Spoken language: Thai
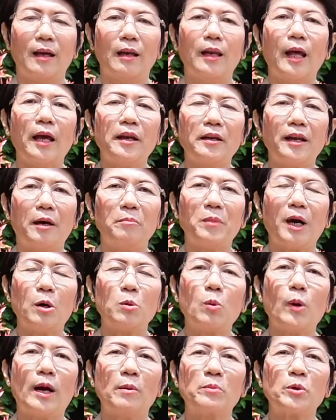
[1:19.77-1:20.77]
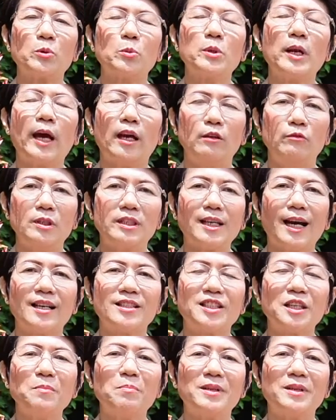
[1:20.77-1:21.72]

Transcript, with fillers: และนำเอาความรู้ในวิชาชีพ